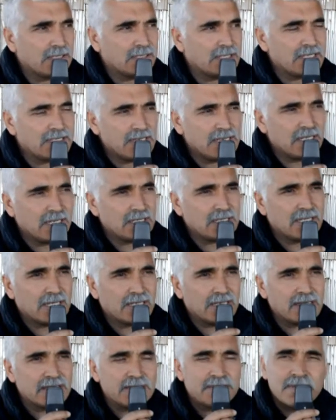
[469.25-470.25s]
Geçen yıl
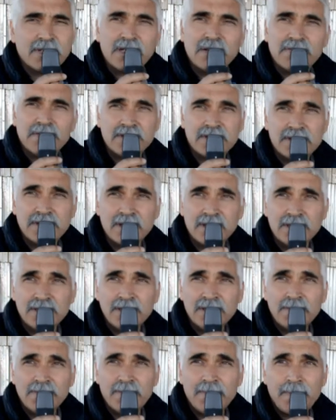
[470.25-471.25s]
hatta kesim daha
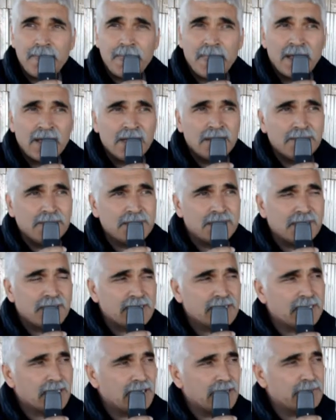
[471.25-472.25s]
fazlaydı. Biz
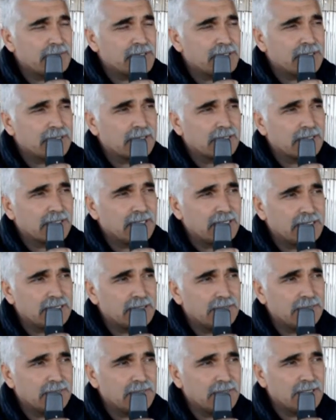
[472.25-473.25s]
geç kalmıştık.
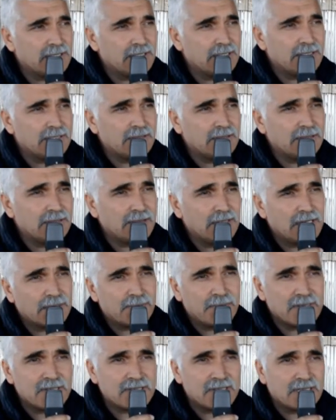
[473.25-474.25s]
Kesim e,
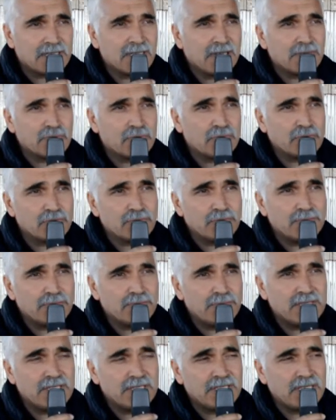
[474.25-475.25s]
ilk başlarında
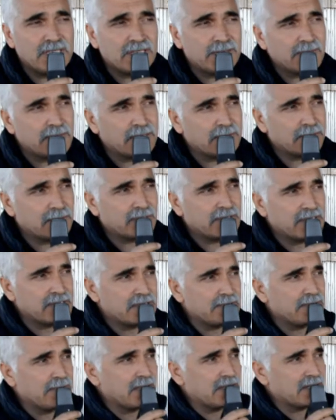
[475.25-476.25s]
Ağustos'un birine itibaren bunun
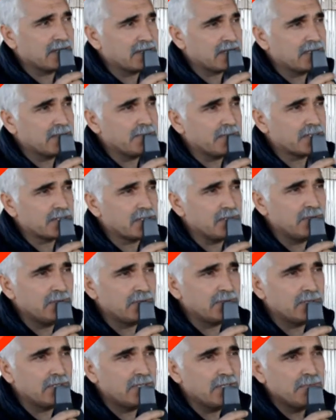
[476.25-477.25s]
kesim hasatı
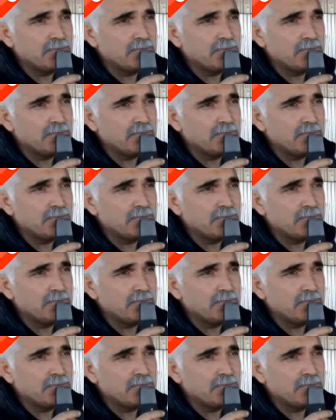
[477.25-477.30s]
başlıyor.